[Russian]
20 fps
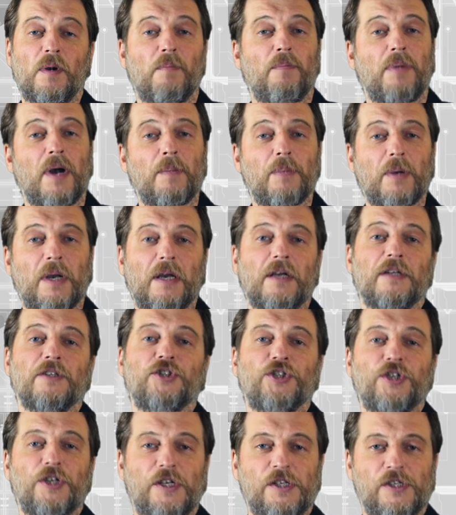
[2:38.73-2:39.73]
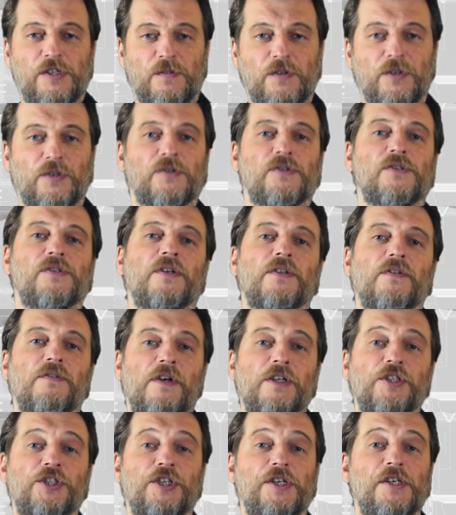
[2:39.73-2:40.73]
папка
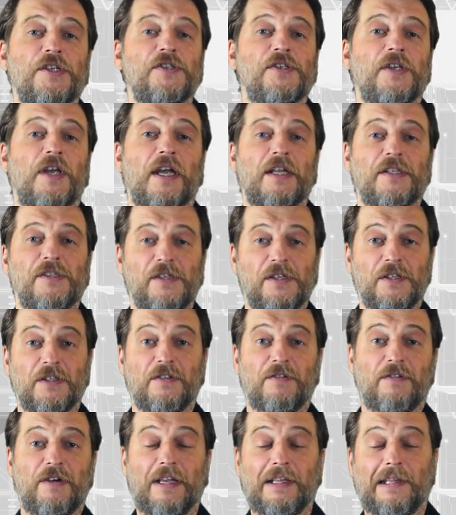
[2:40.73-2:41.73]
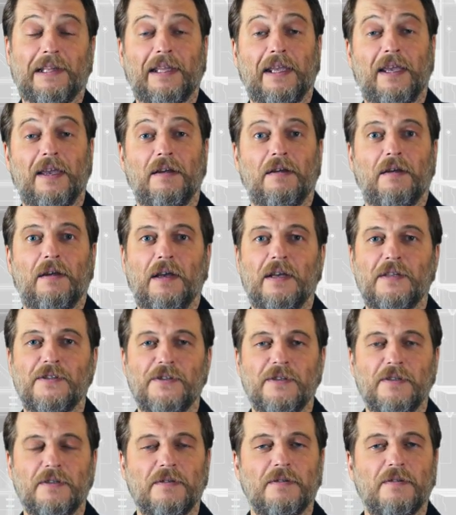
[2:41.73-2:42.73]

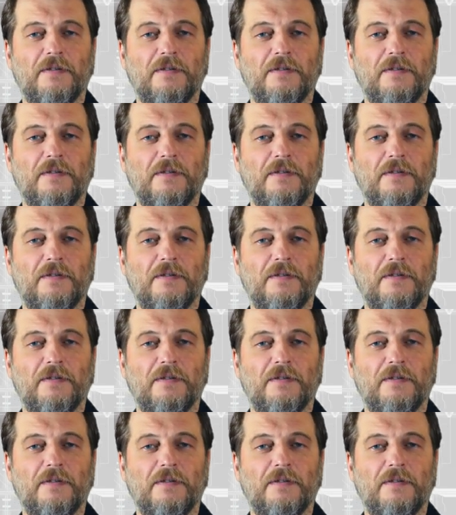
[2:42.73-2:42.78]
J92612T1.